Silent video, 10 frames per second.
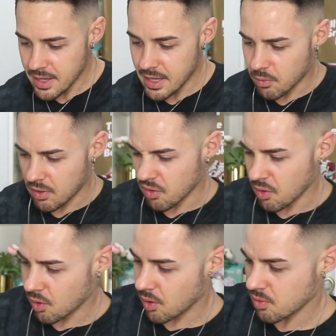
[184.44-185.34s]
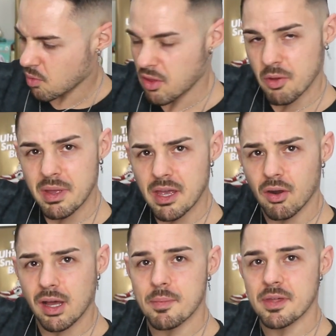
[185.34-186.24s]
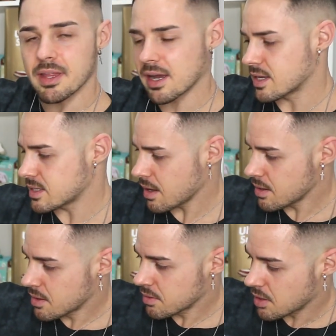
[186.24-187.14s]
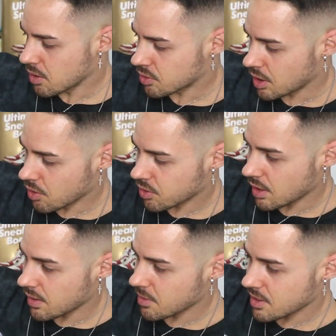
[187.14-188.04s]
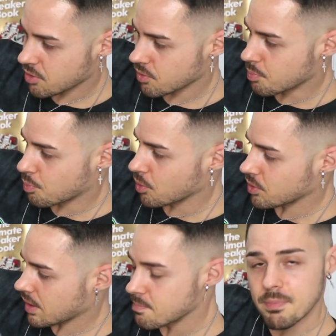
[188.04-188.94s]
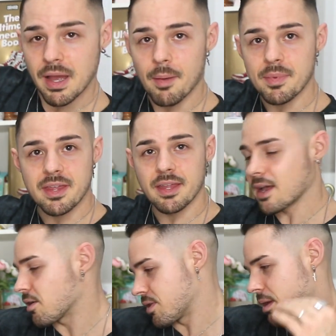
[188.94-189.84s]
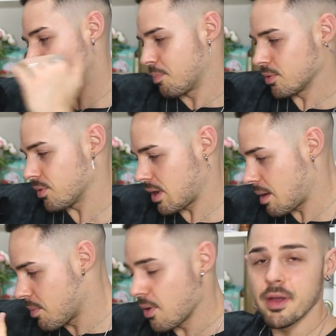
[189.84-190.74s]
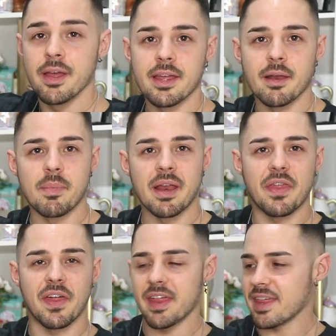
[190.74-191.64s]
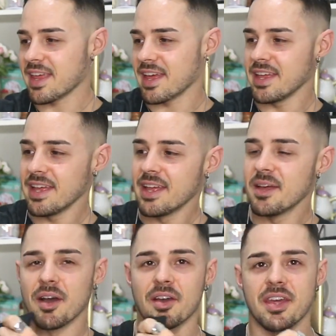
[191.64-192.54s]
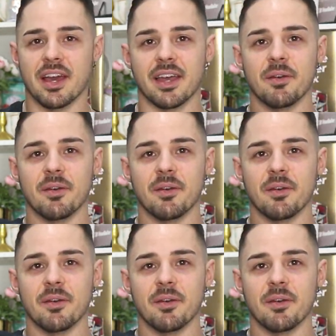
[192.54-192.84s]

y cuando, cuando me llegó la camiseta a casa, digo, tío, esta debe ser su puta camiseta con el puto Lambo y el Mercedes ahí. O sea que